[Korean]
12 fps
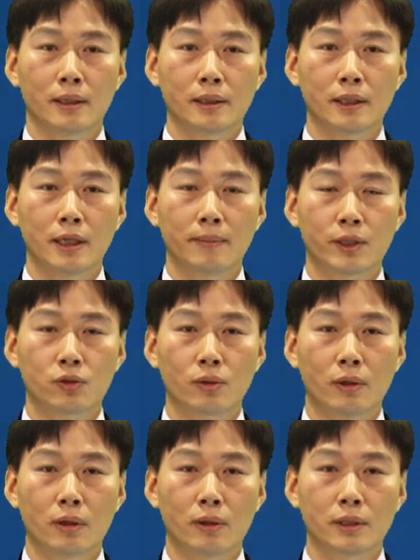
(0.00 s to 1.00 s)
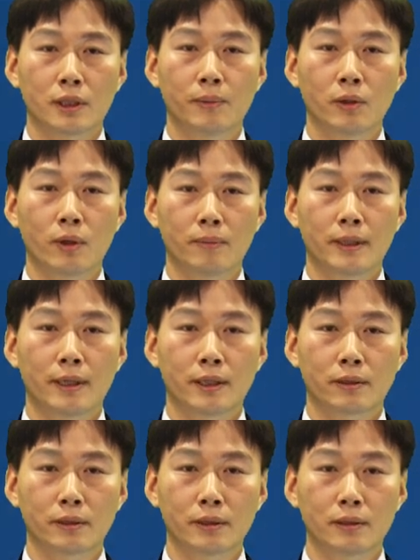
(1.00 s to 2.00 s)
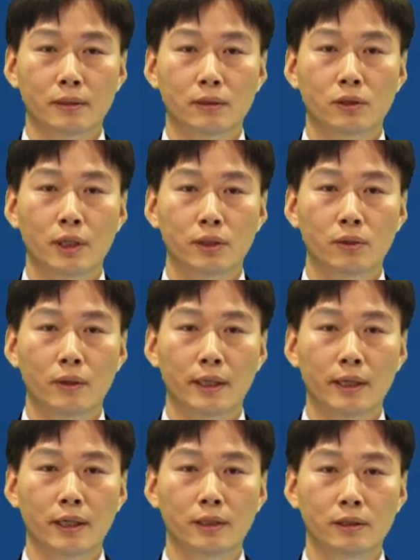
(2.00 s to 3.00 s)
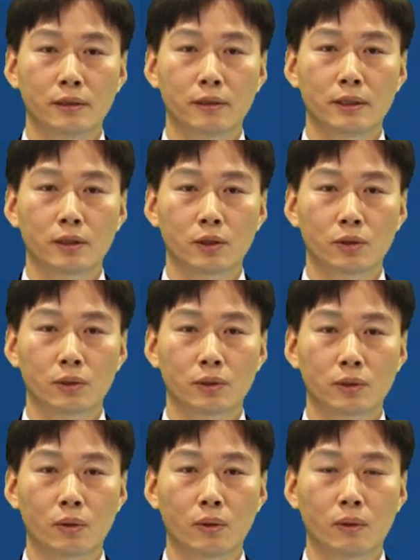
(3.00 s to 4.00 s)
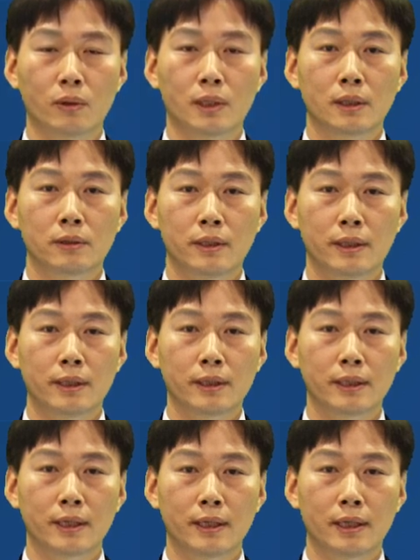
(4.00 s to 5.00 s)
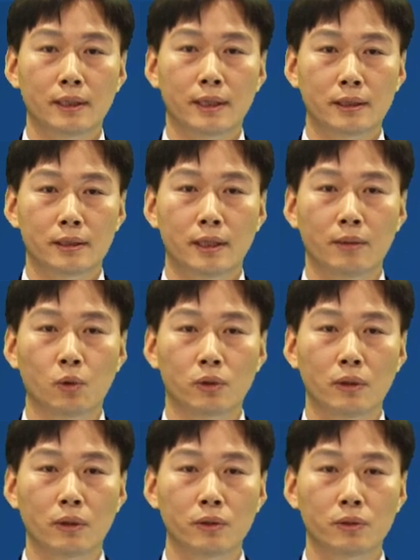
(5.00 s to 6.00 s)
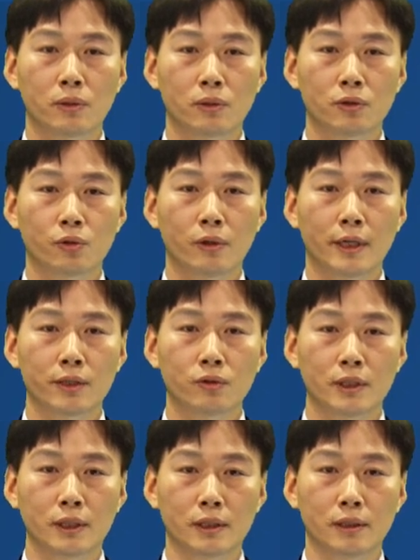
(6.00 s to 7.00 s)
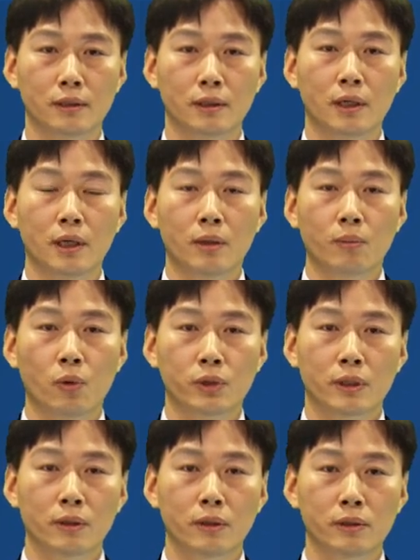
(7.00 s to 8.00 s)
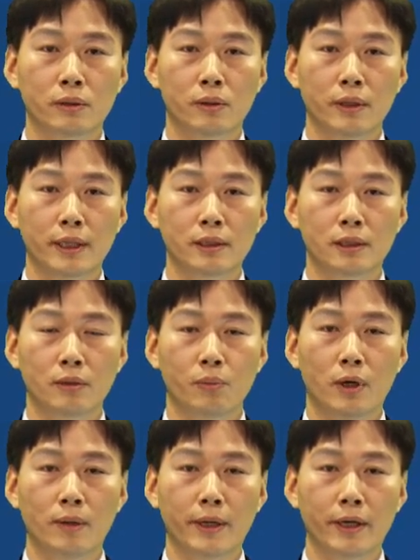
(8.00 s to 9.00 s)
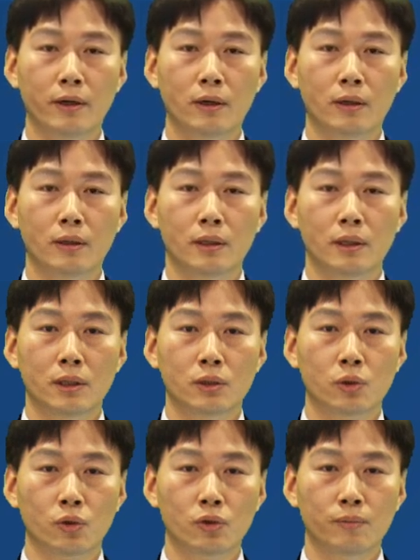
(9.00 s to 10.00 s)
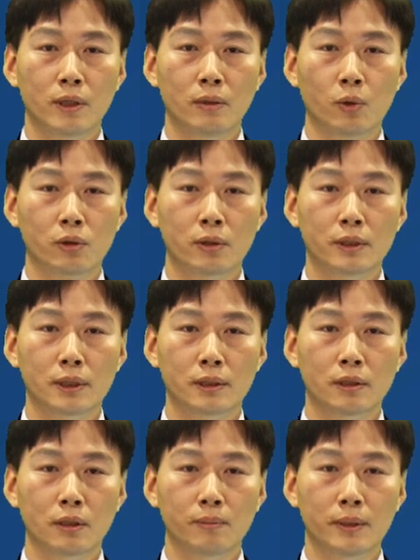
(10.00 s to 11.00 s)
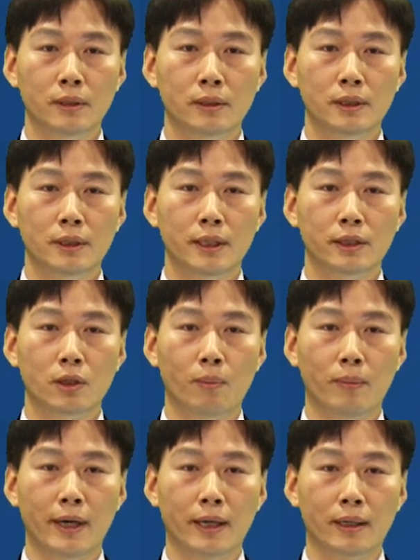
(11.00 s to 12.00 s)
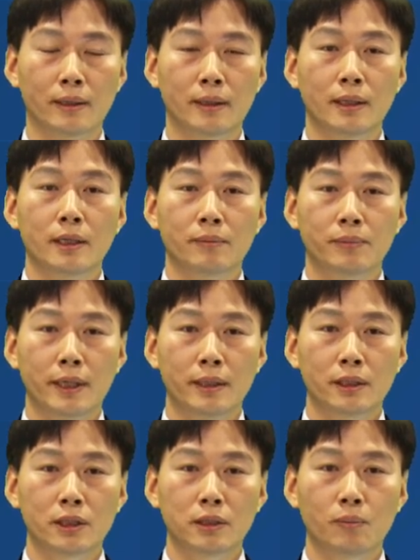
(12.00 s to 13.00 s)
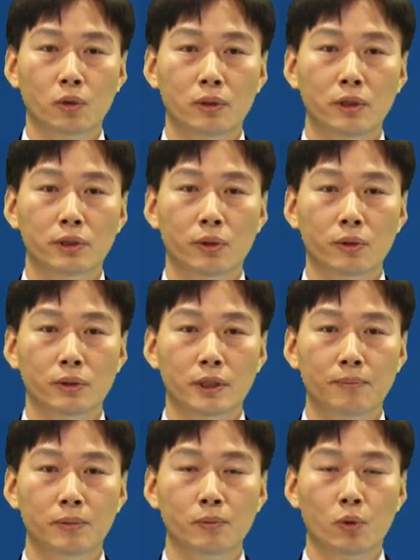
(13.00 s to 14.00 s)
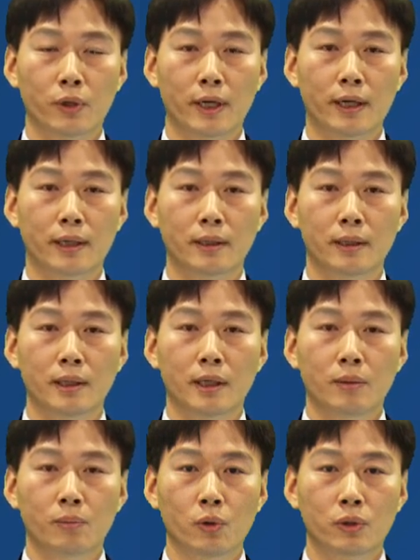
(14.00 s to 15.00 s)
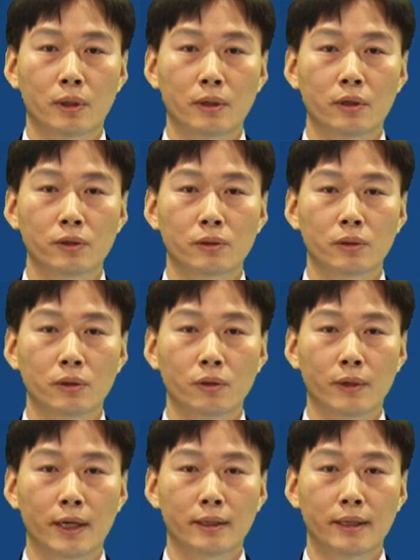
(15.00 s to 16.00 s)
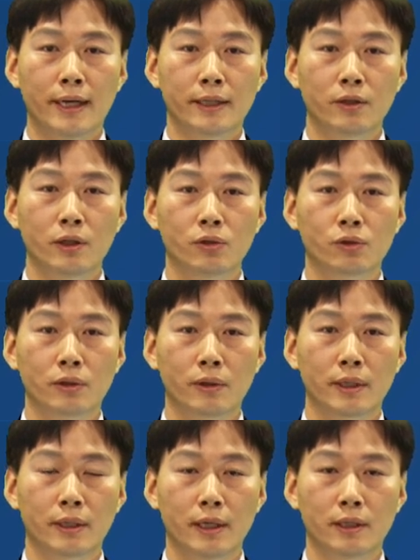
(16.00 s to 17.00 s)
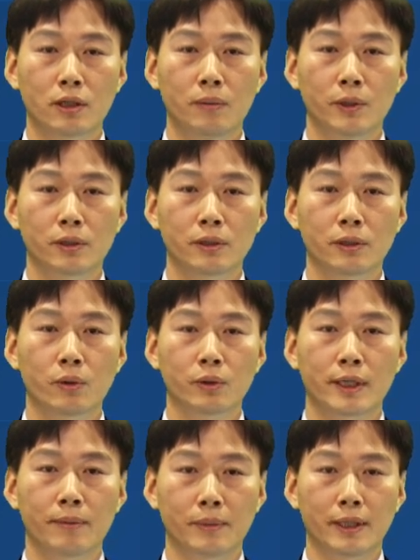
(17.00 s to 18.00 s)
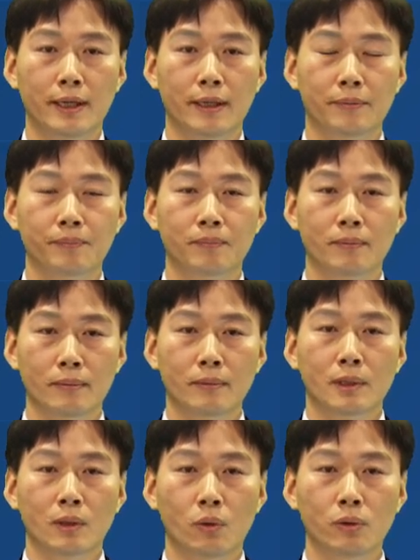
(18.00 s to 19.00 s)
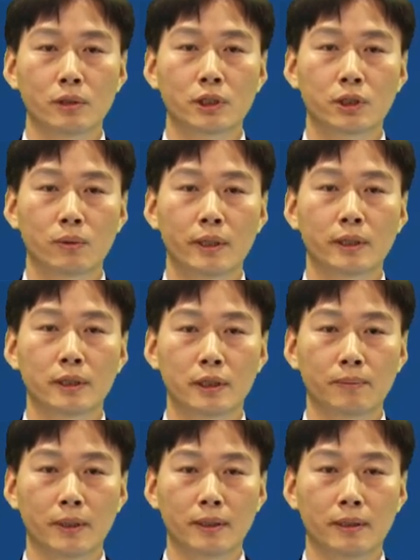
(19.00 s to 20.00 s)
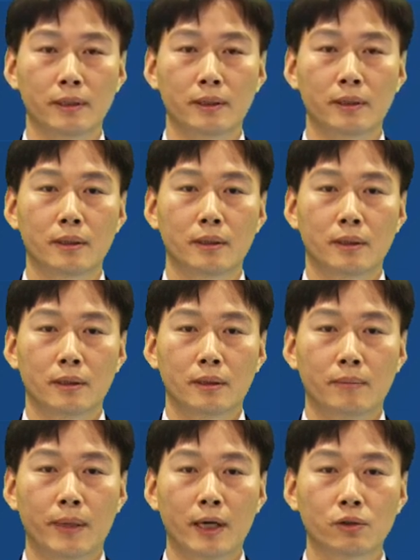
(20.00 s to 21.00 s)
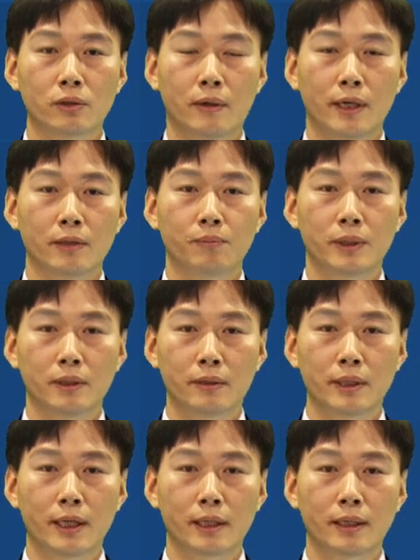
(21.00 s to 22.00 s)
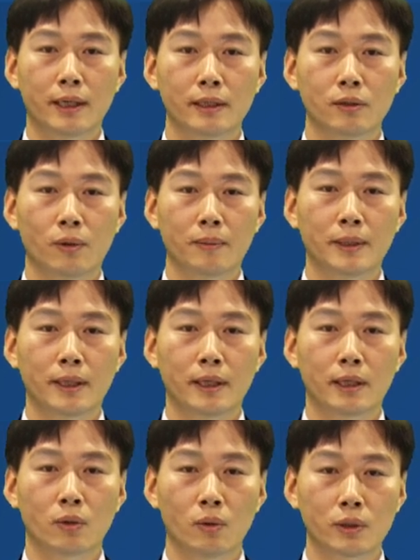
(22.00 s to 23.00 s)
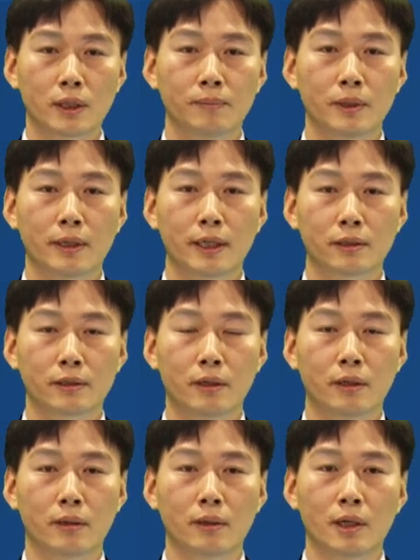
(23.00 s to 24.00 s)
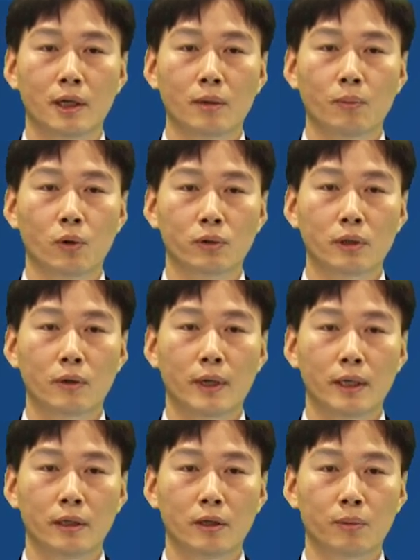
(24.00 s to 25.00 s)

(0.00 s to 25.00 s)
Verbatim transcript: 이에 맞추어 이번 웨비나에서는 최소한의 엔지니어링 리소스로 최단 기간에 자체 모터 컨트롤을 구현할 수 있는 모션 컨트롤 엔진을 포함하여 종류별 모터 특성 및 시장 전망, b l d c 모터 적용 제품 동향, 모터 컨트롤을 위한 하드웨어 구성에 대해 설명드리고자 합니다. 오는 10월 22일 마우저와 인피니언이 함께하는 웨비나에 꼭 참석하셔서 모터 관련